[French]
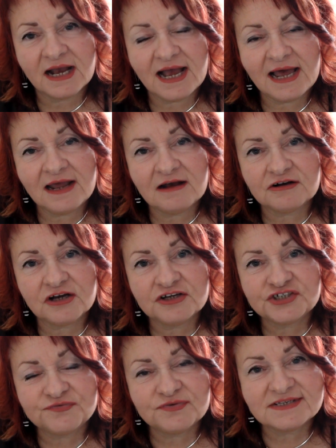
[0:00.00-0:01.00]
Alors,
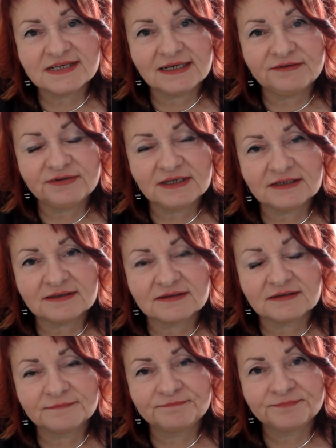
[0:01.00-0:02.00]
je vous
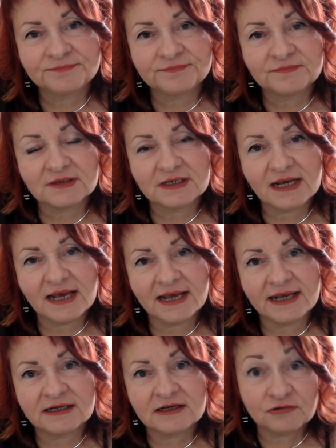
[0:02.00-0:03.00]
invite
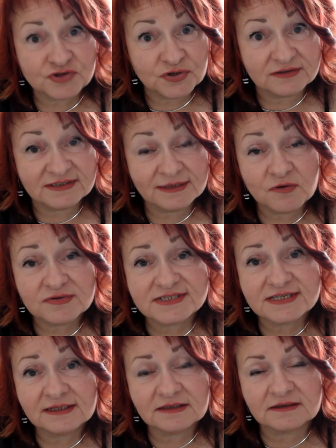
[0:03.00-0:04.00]
à consulter mon
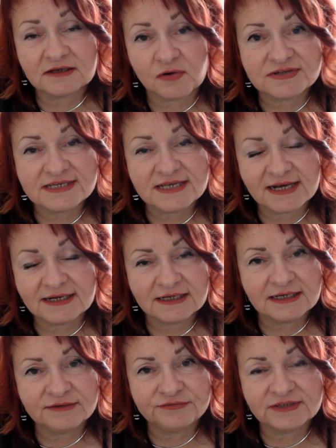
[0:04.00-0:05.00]
site Conscient,
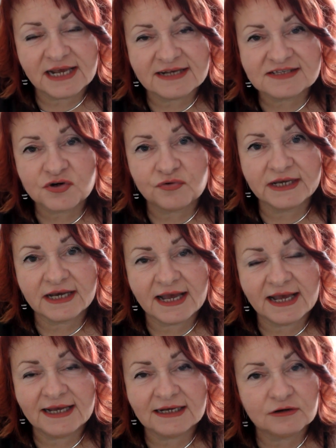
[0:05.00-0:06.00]
efficace,
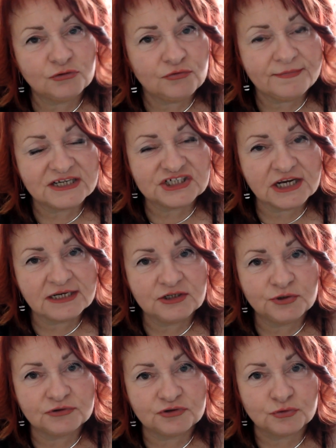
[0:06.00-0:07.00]
cohérent ou ma chaîne
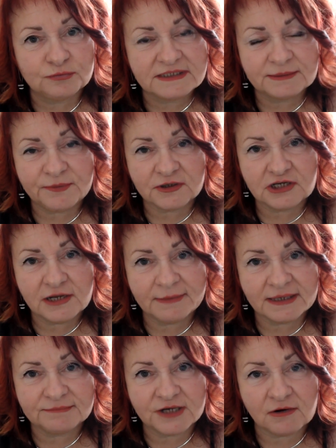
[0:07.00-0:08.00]
YouTube qui porte le
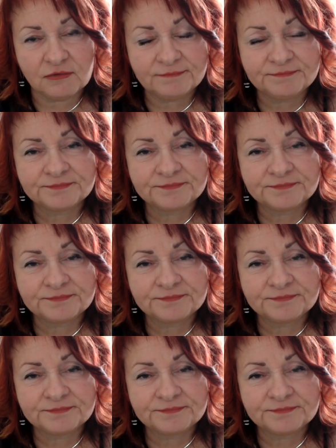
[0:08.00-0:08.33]
même nom.